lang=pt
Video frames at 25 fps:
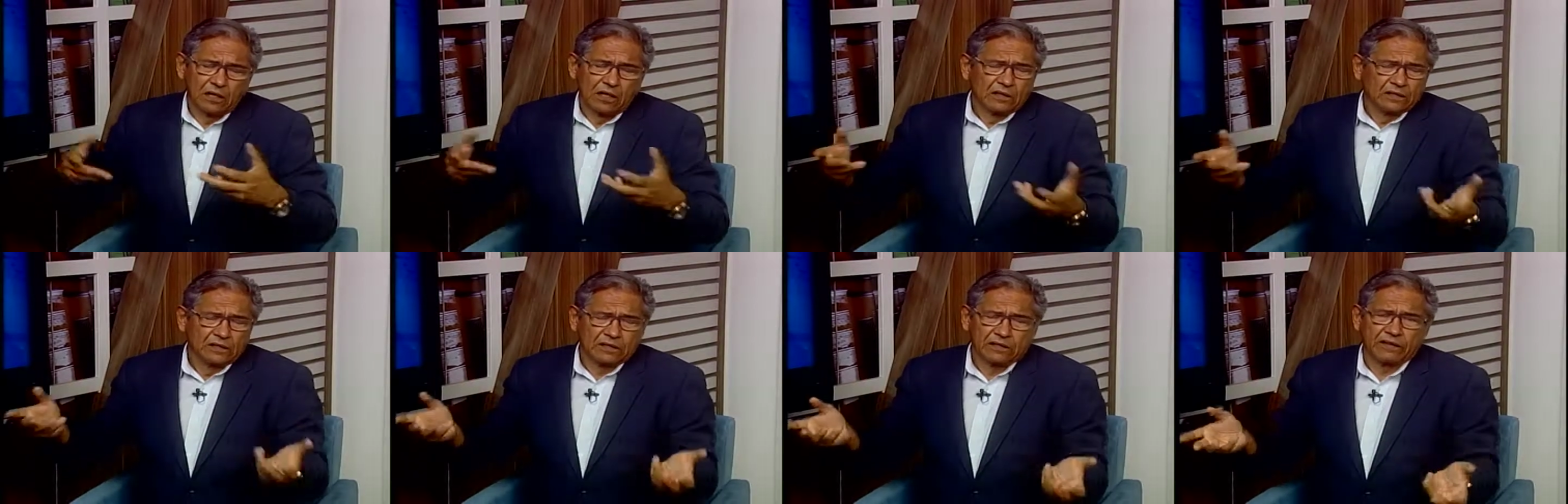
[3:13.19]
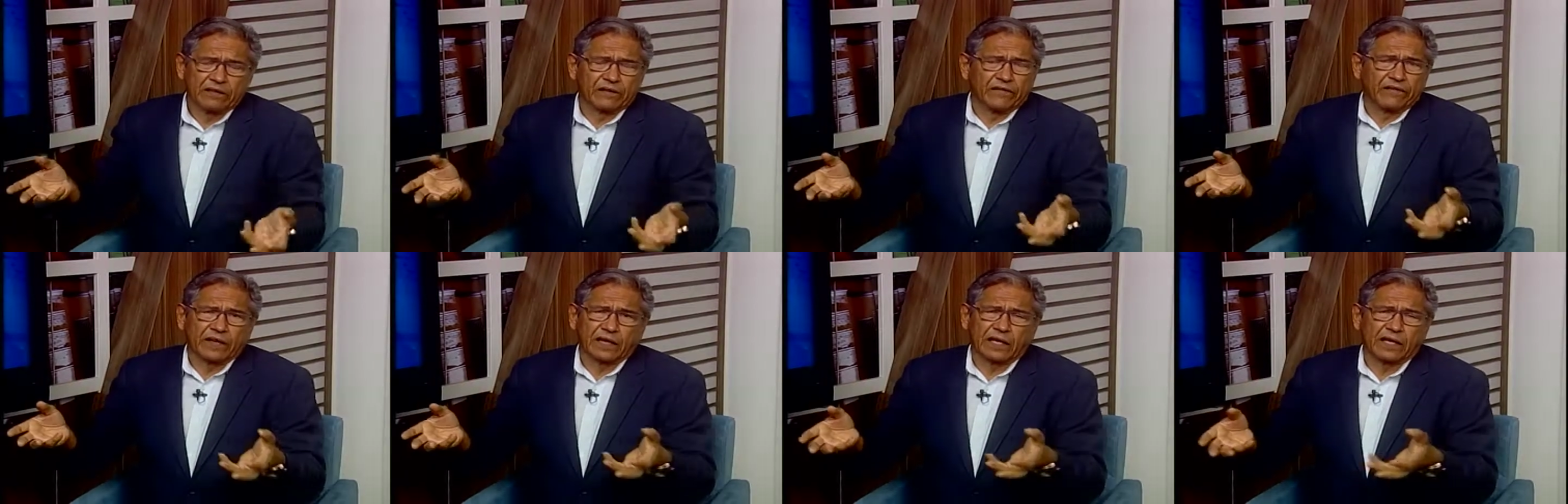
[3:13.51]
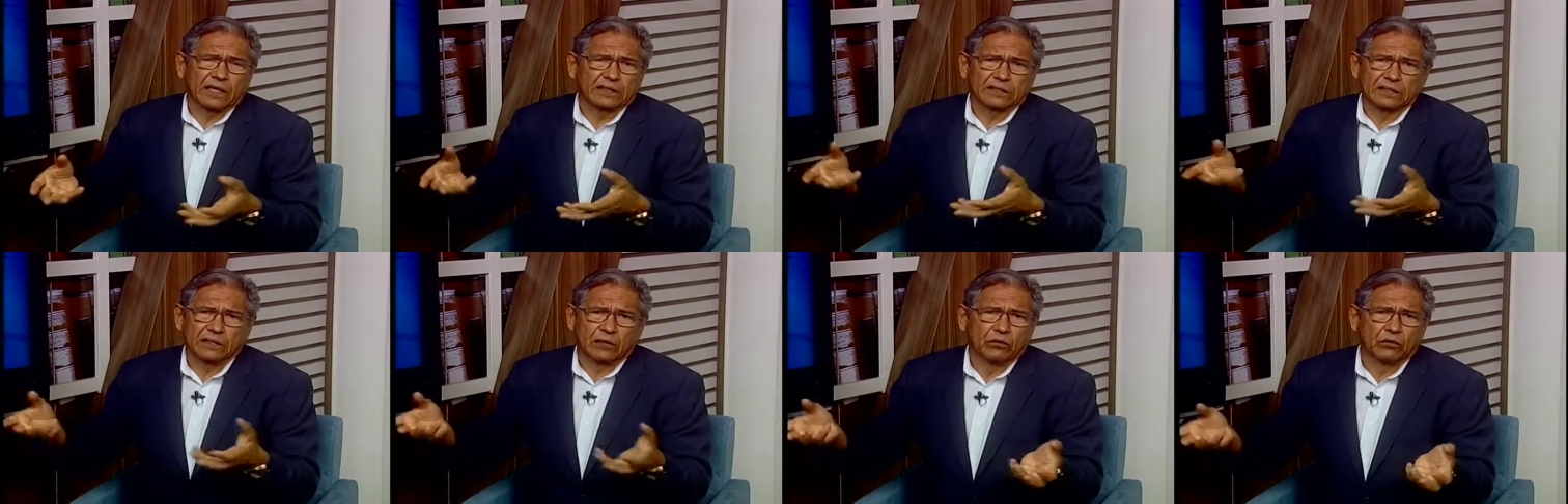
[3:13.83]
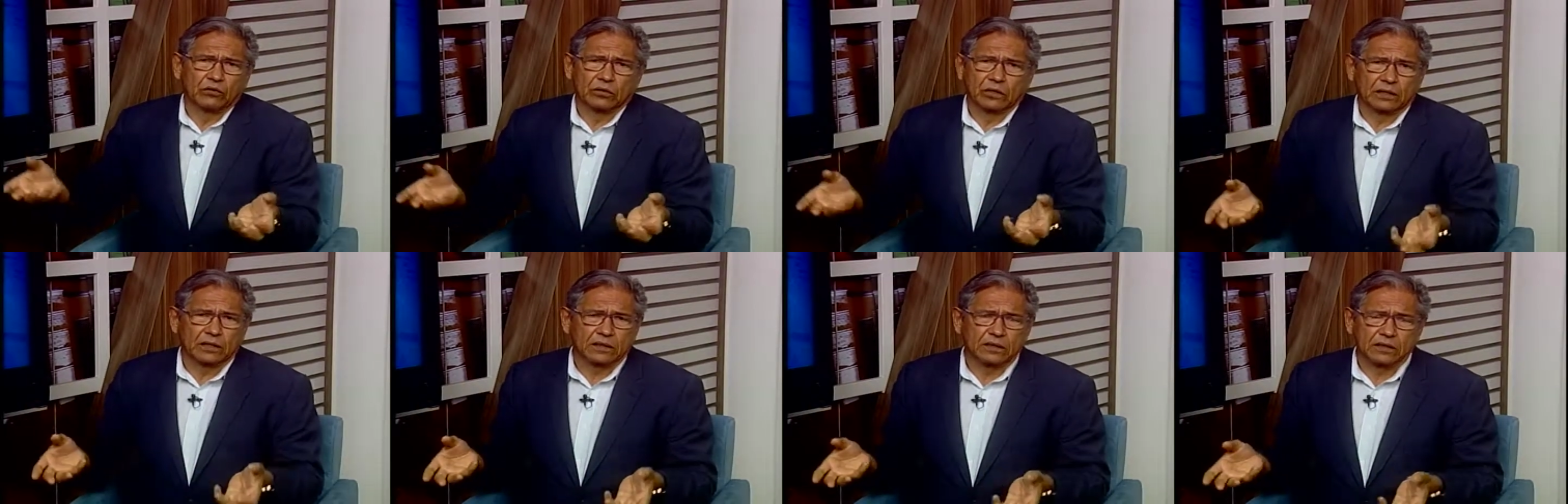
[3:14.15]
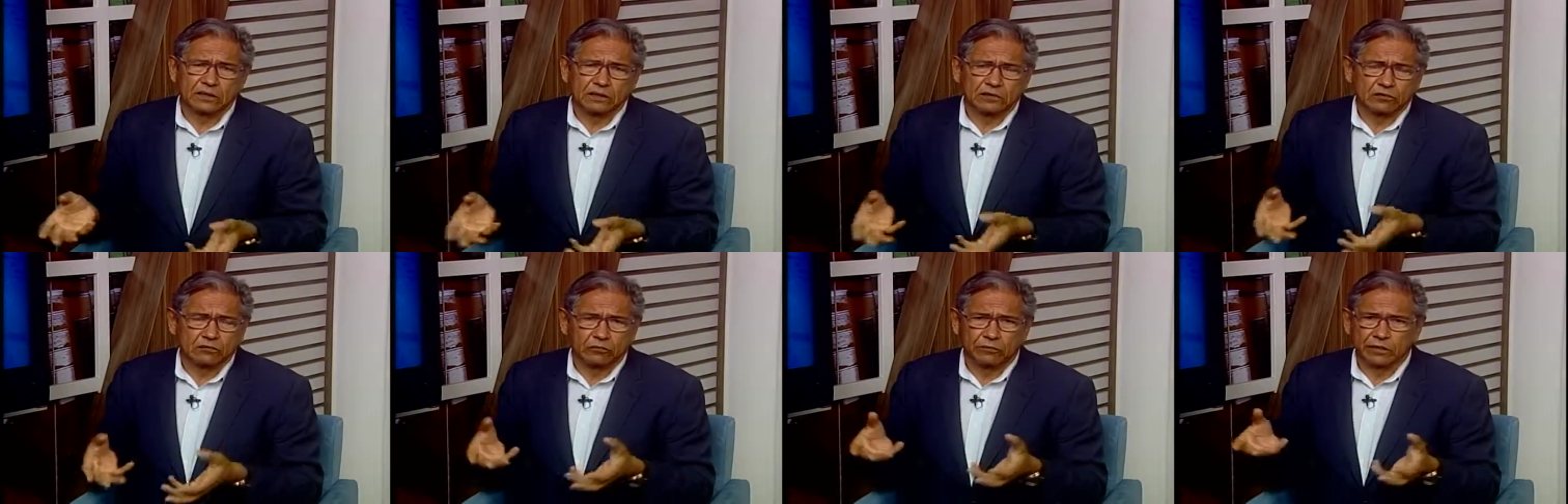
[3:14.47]
Você vai ver que essa outra
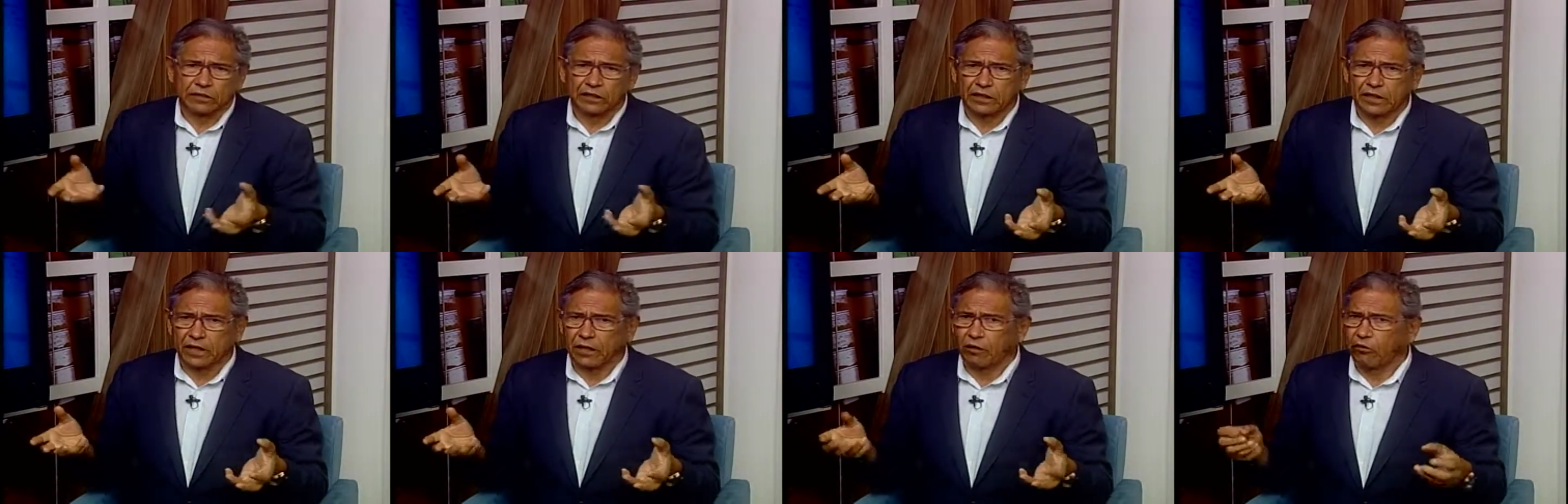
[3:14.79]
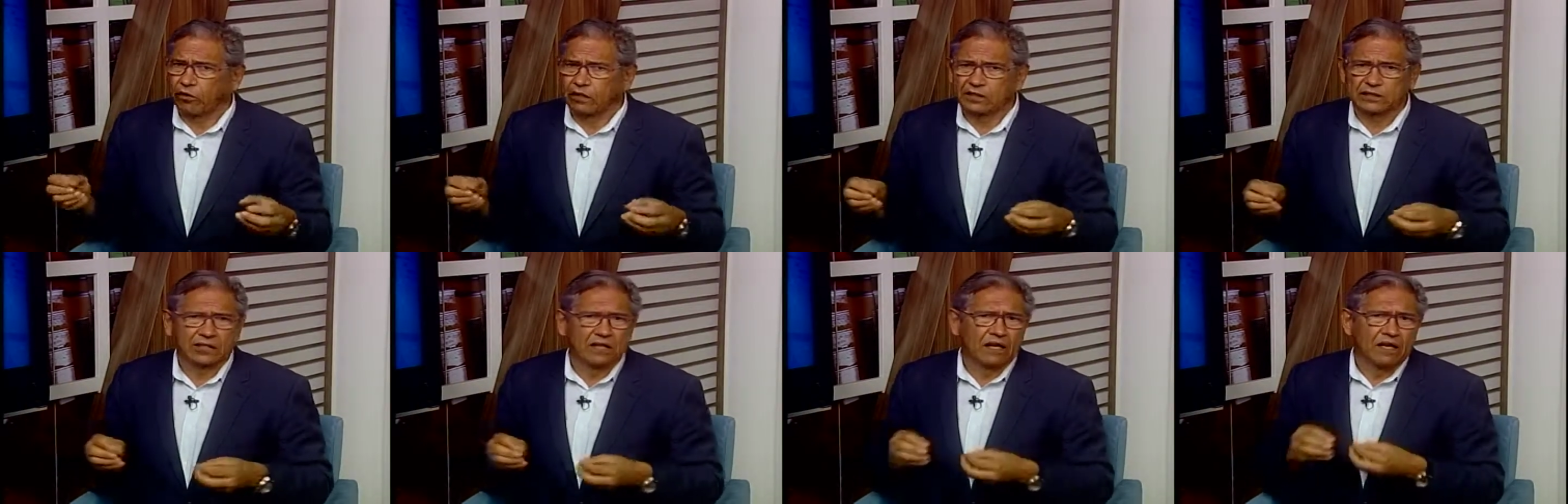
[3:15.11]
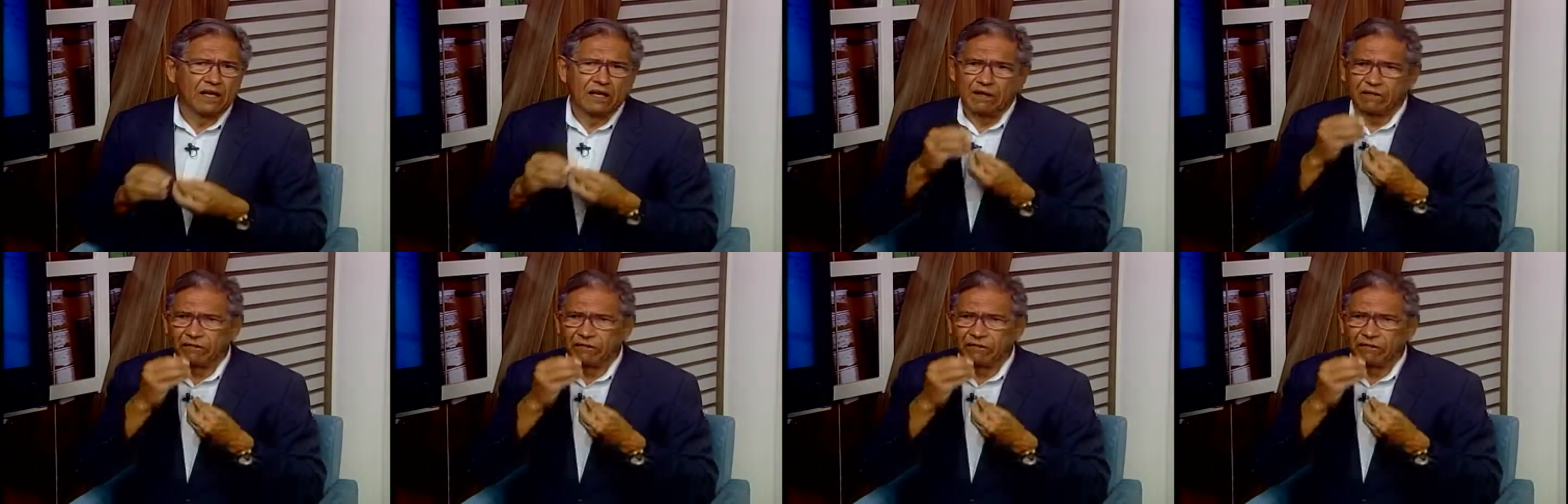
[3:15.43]
densitometria óssea